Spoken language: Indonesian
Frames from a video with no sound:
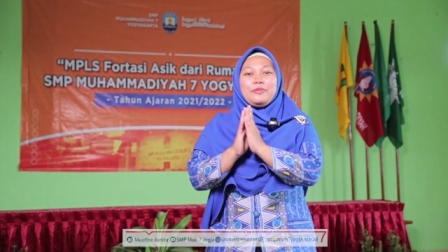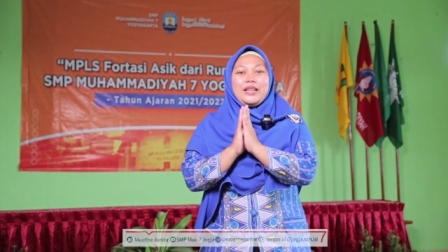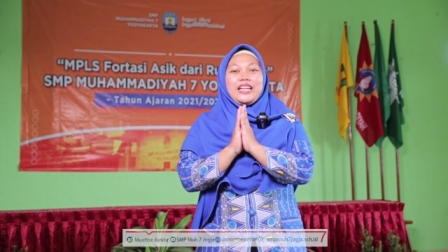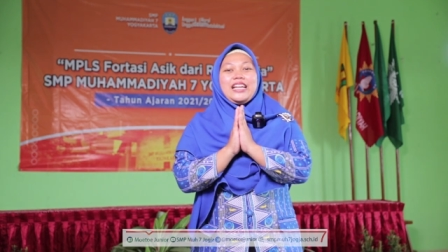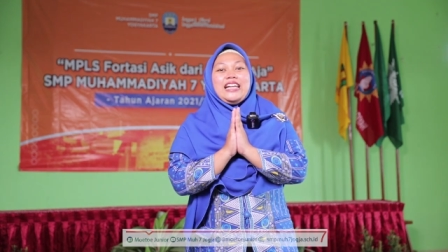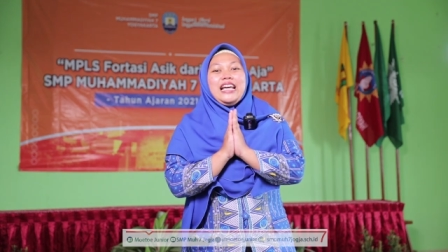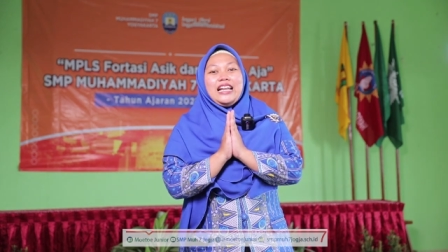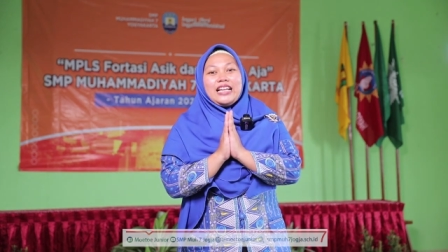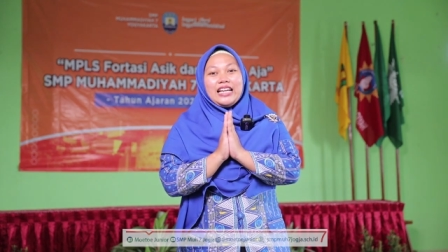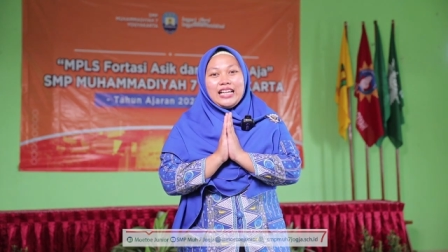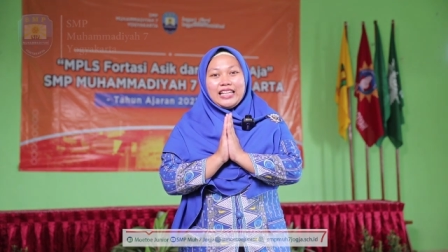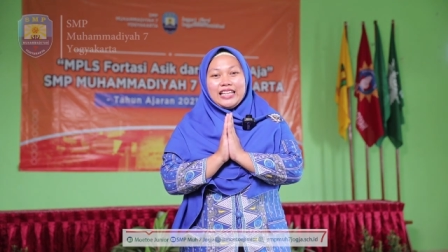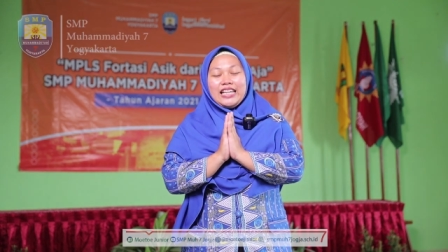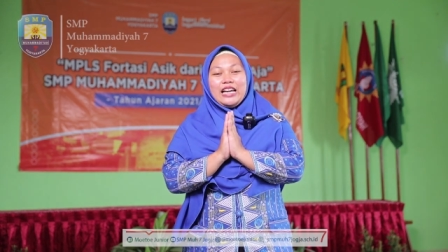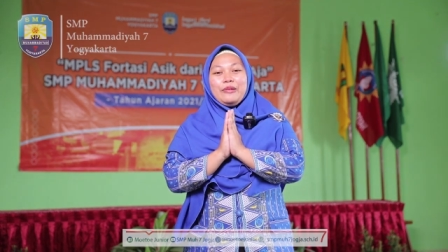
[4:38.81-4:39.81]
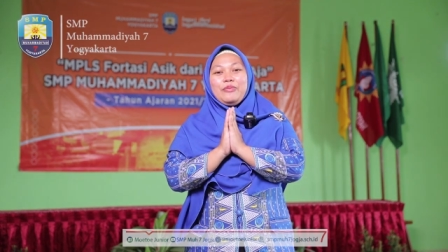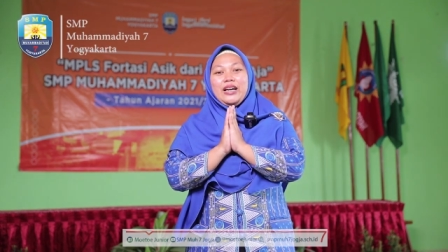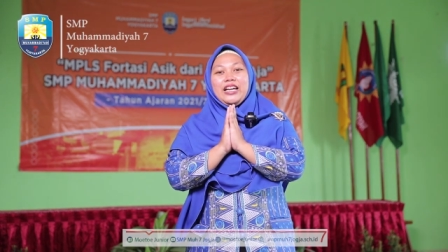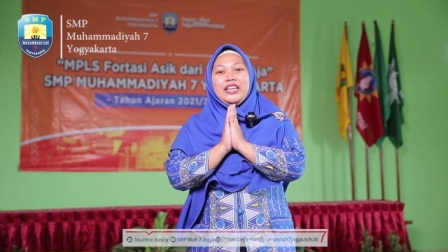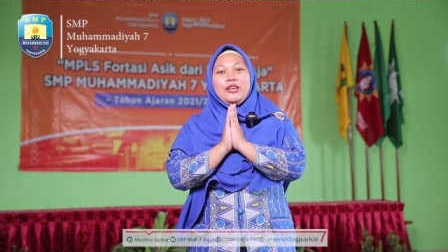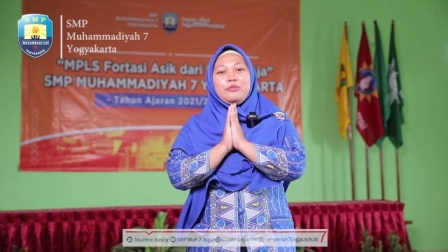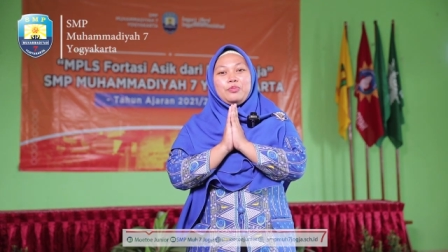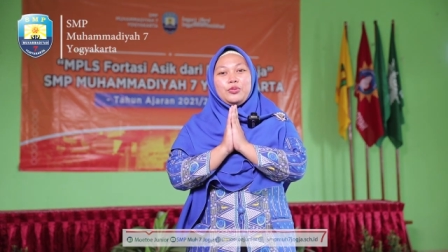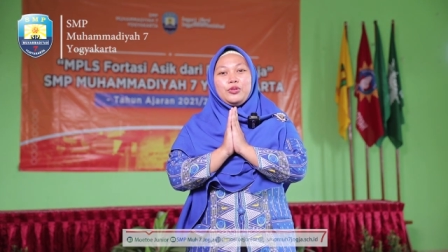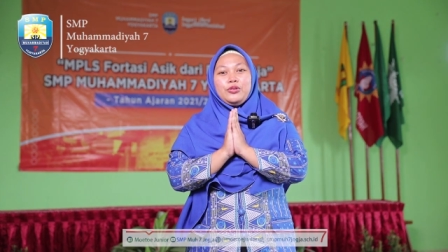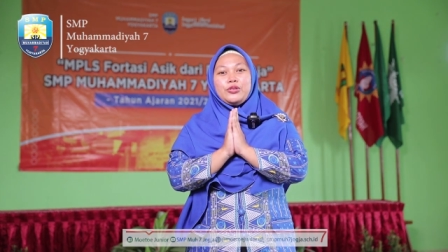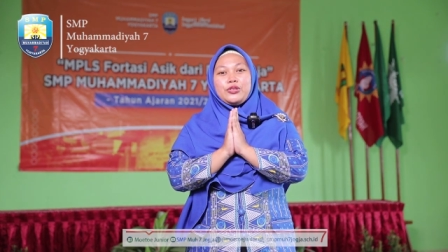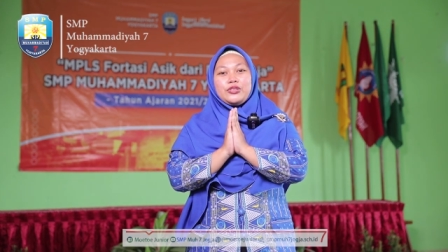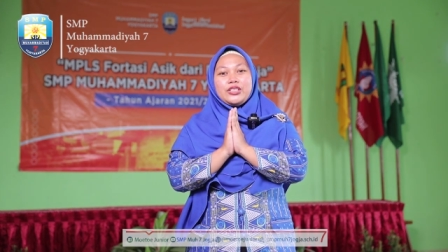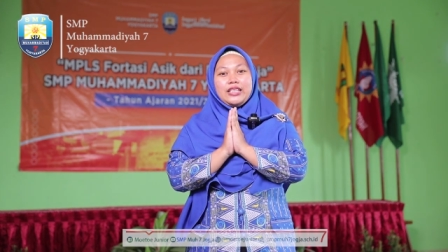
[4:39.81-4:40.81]
Perkenalkan, nama
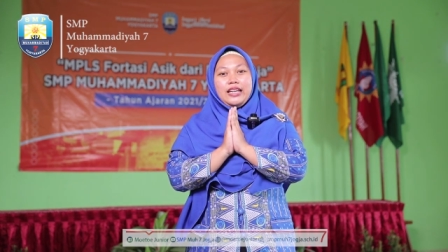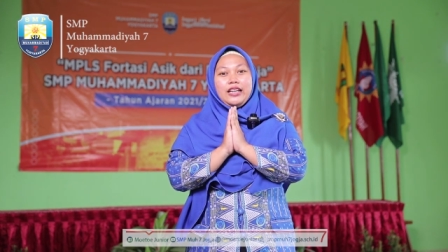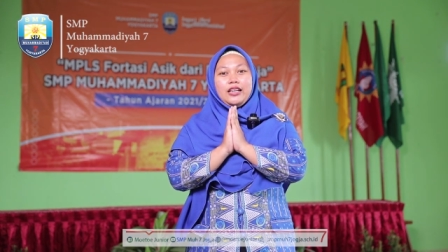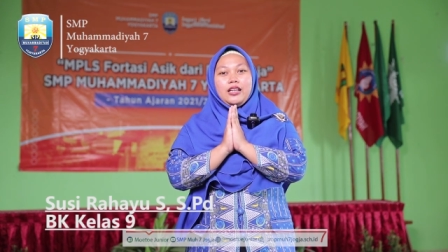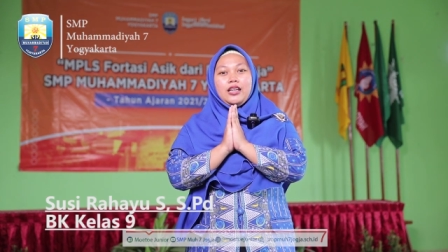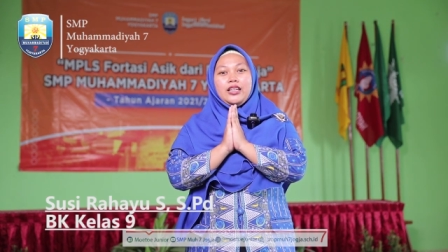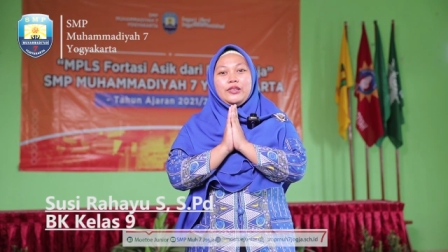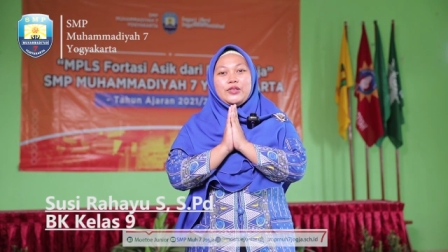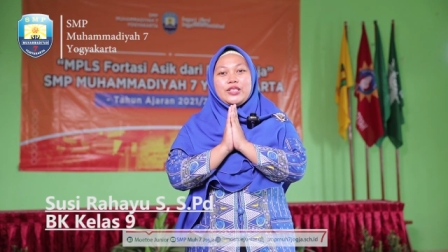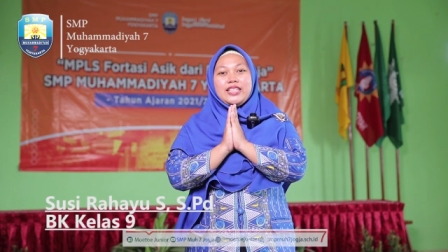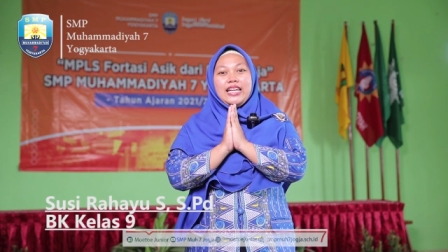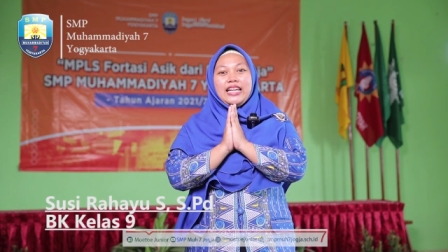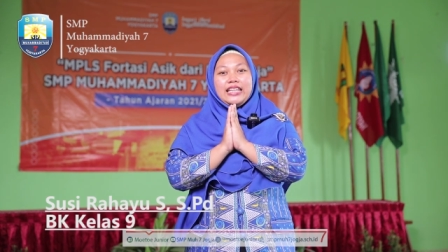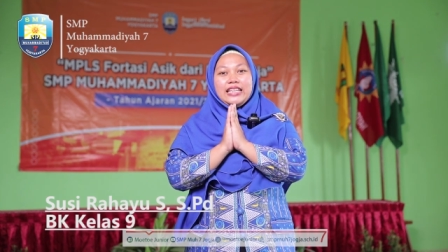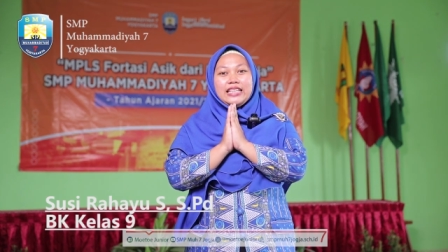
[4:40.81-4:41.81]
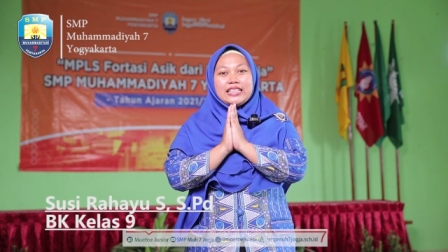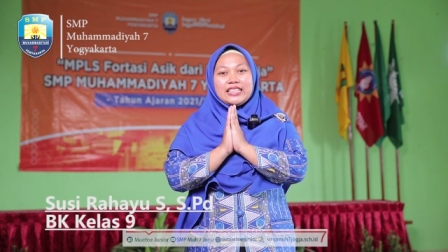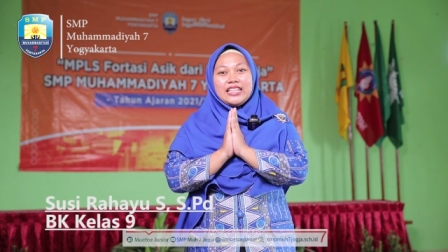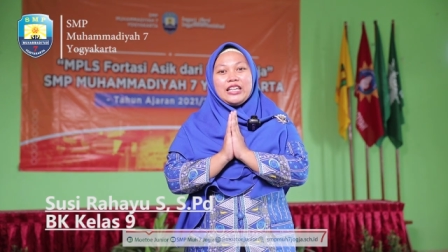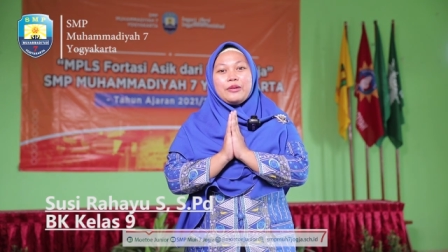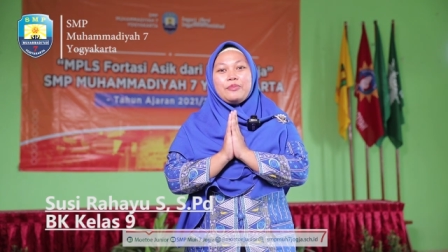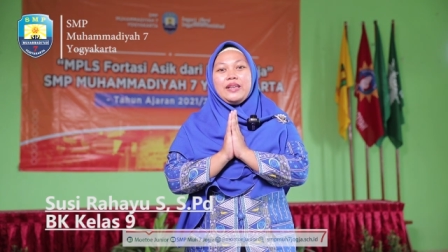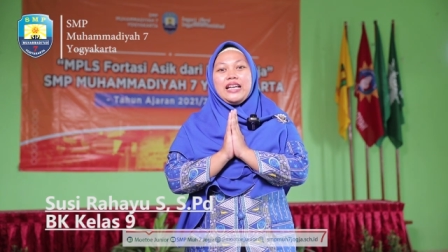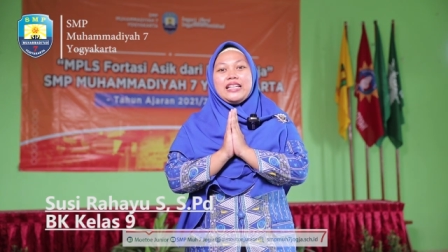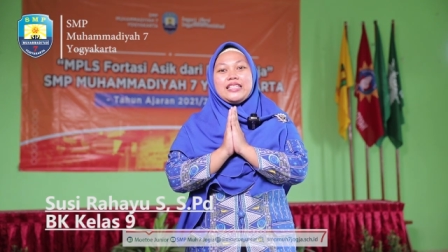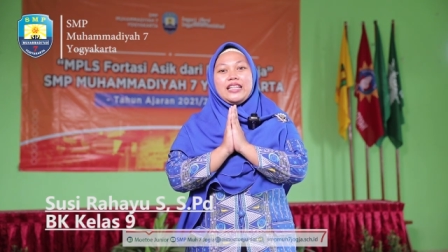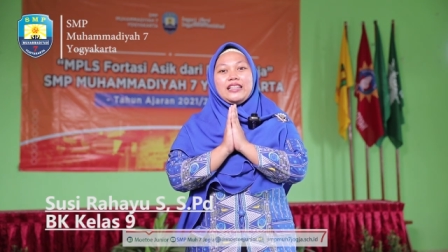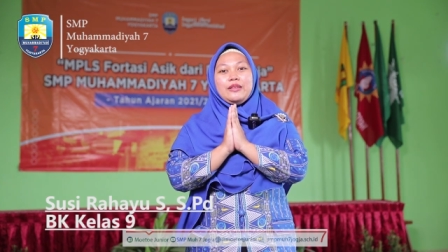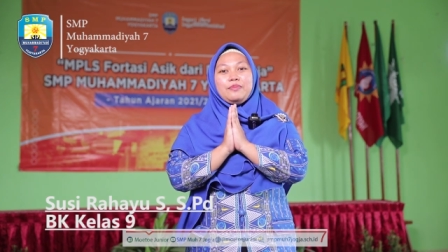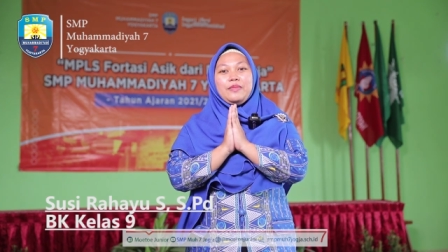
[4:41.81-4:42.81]
Ibu Susi Rahayustianingsih,
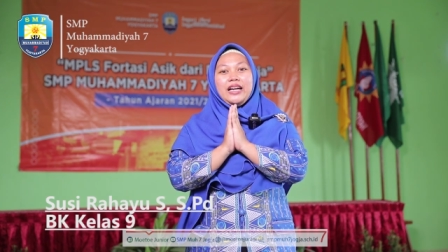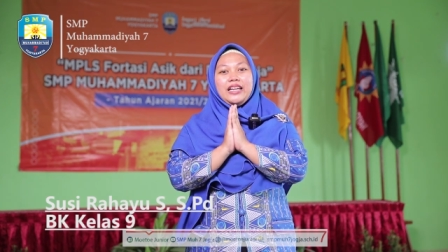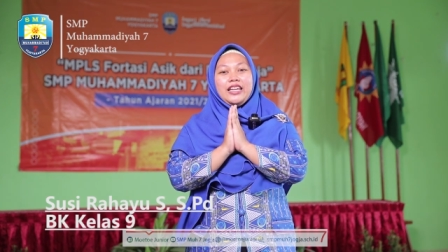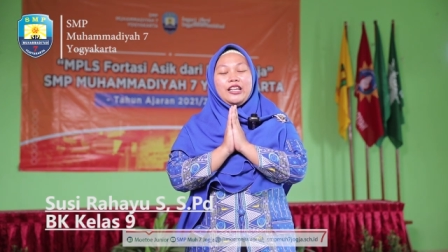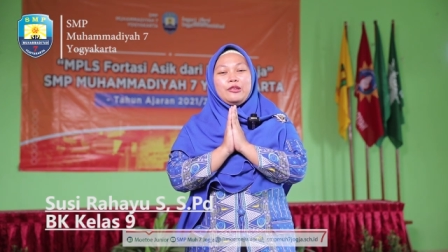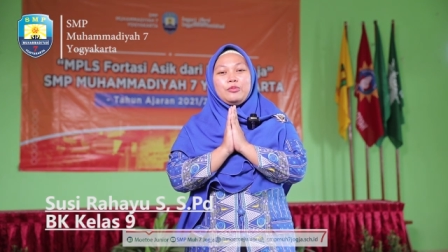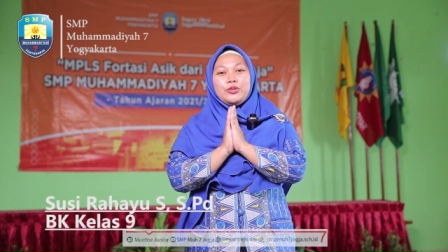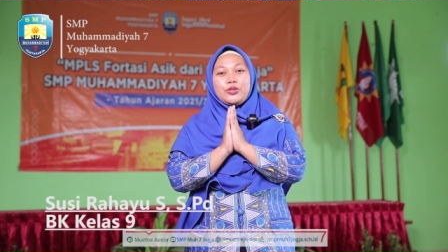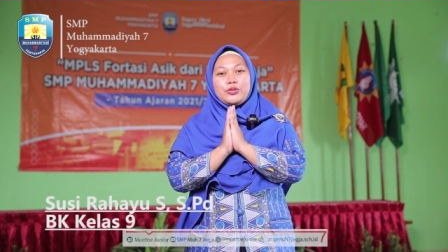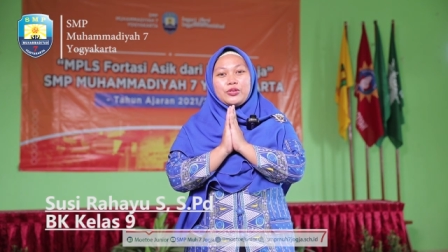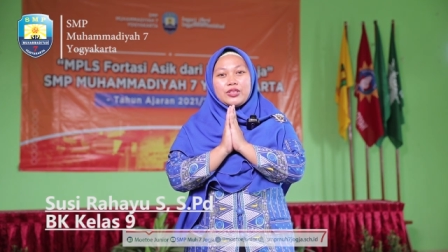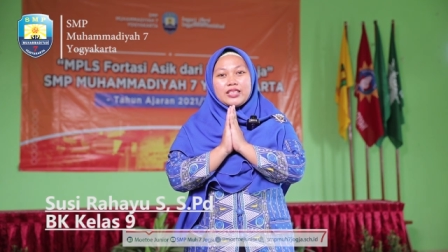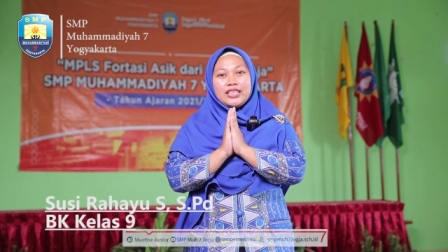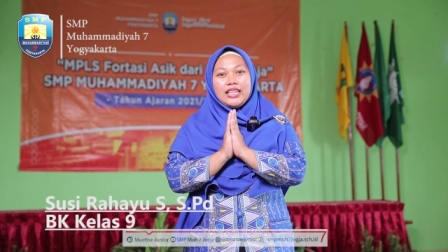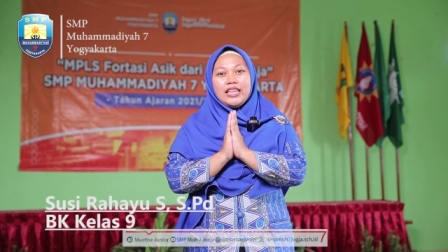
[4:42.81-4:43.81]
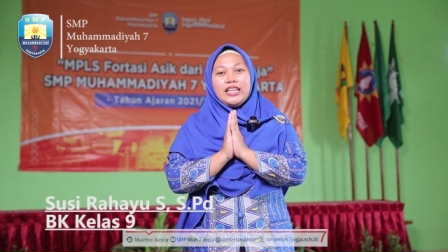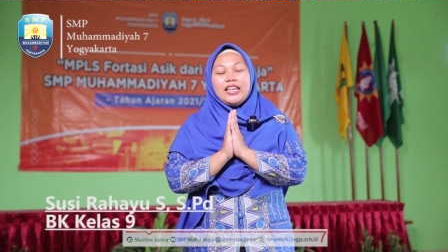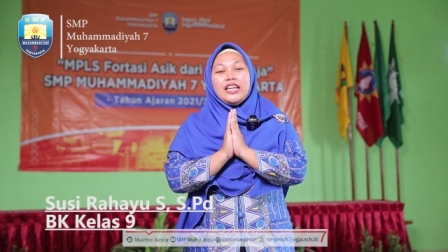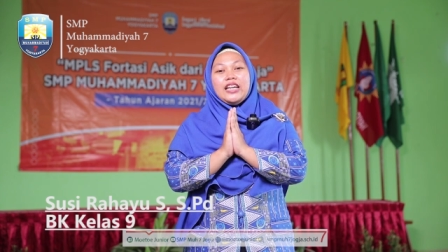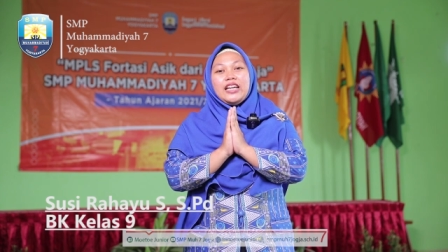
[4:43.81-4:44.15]
biasa dipanggil Bu Susi.